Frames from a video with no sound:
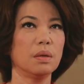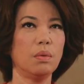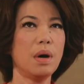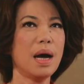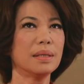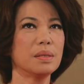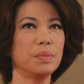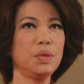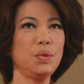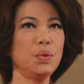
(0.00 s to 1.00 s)
哇，怎
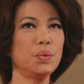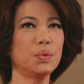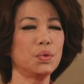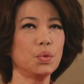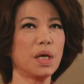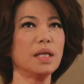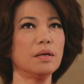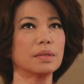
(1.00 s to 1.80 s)
么又就看到